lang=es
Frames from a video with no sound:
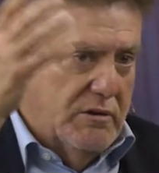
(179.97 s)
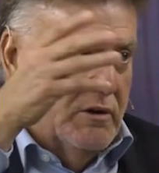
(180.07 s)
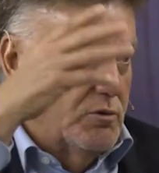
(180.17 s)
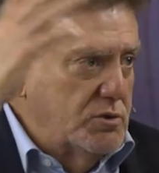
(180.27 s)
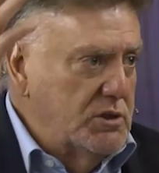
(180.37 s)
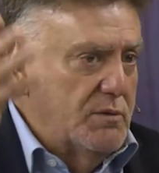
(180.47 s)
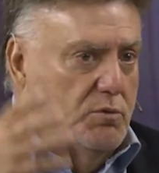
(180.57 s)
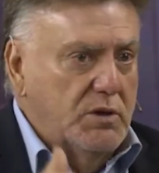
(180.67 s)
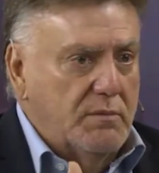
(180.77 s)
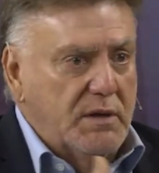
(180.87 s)
reconocida
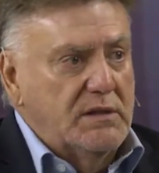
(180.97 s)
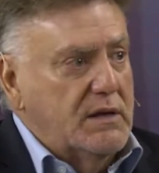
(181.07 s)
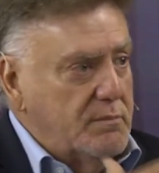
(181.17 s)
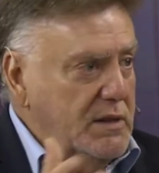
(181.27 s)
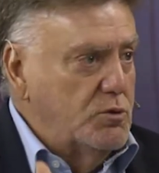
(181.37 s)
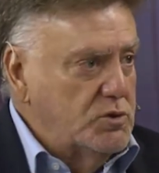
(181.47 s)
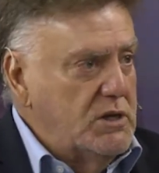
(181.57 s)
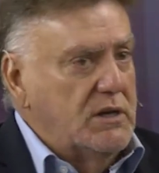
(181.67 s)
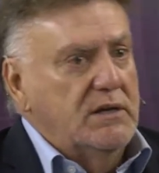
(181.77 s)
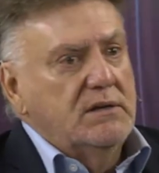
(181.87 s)
mundialmente, que
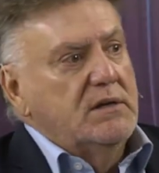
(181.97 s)
Mendocina,